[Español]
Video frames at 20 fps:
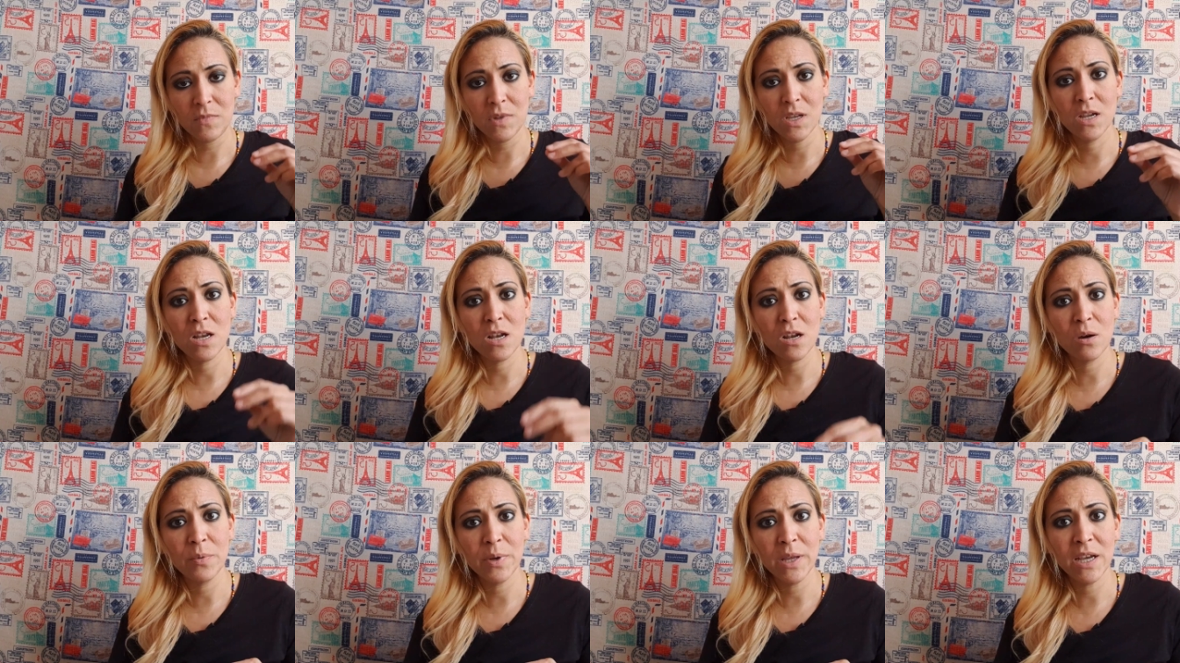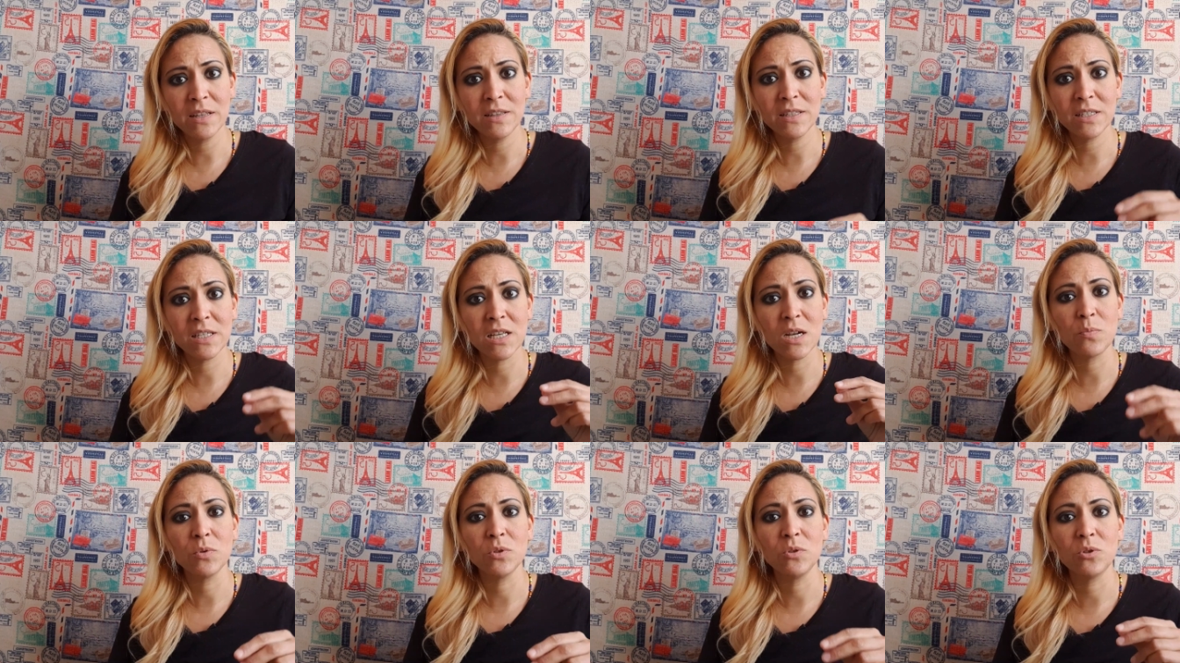Y lo vean desde
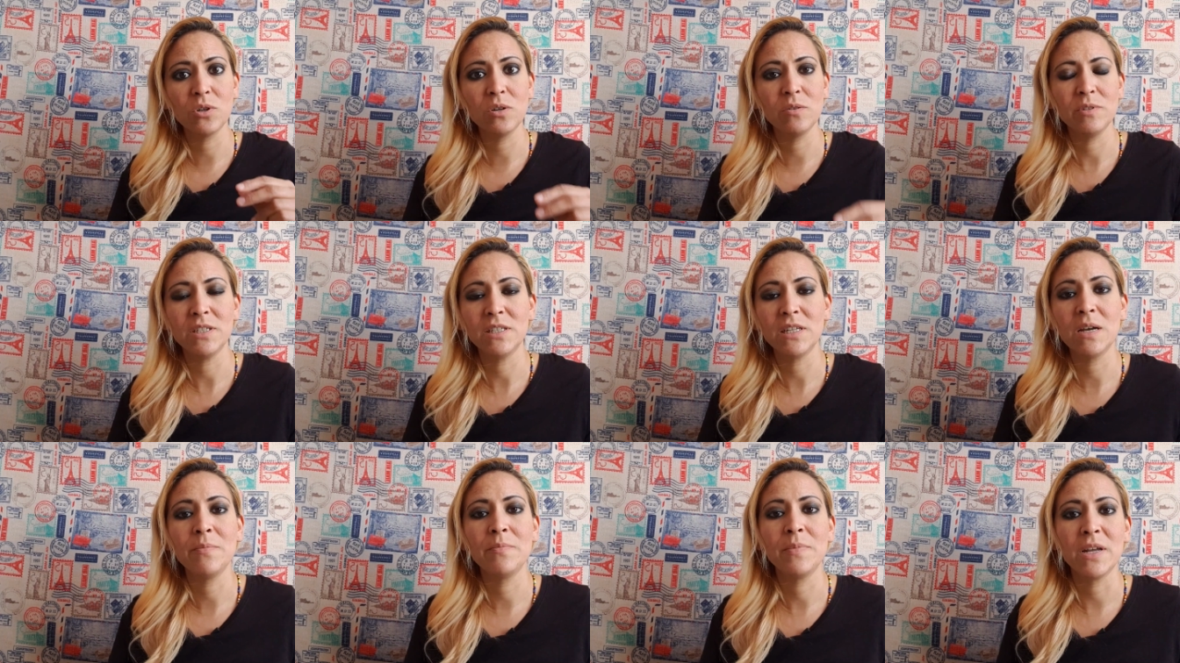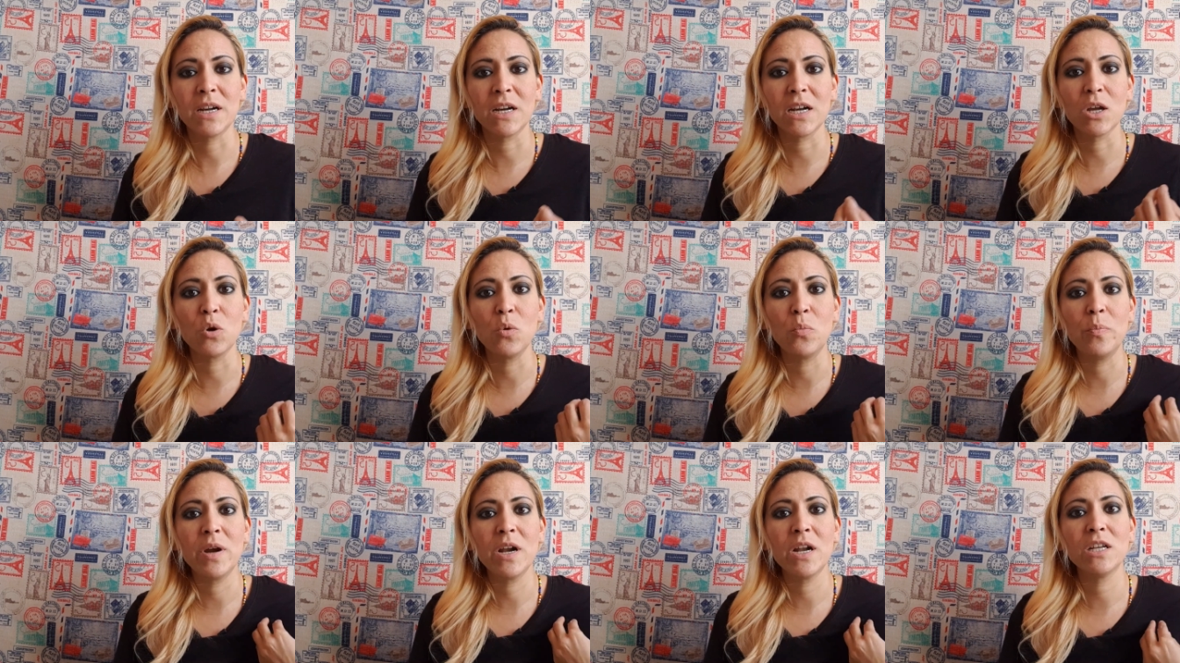el punto de vista de me
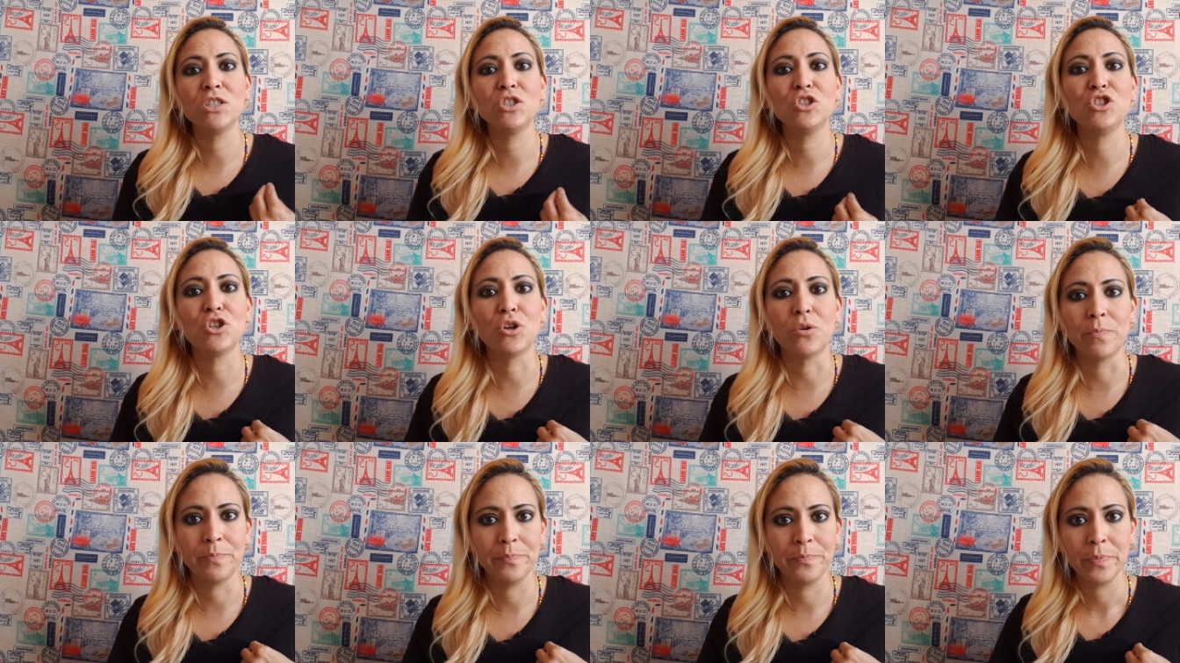recuperé yo.